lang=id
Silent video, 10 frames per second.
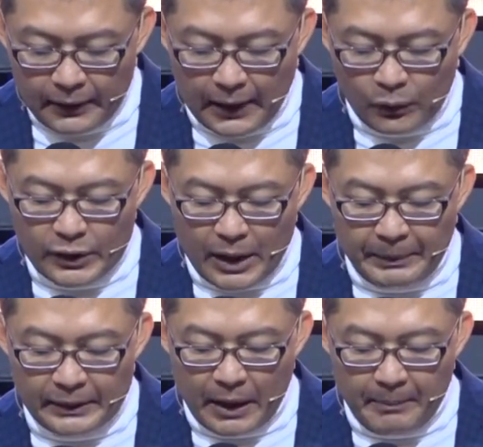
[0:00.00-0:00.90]
Lalu ia
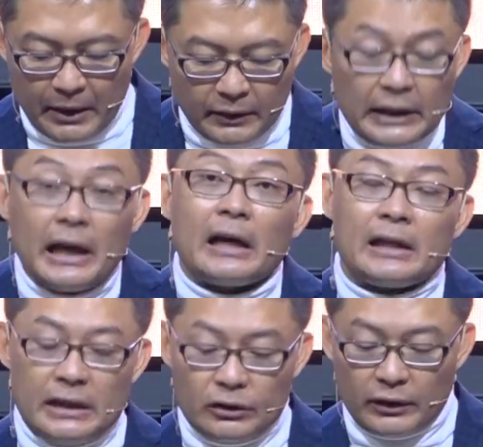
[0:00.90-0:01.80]
minta mati
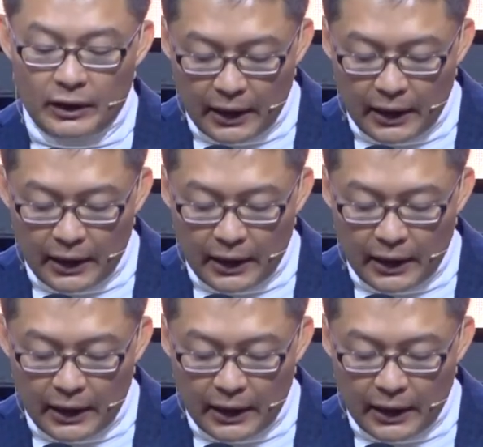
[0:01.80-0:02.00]
lagi, saudara.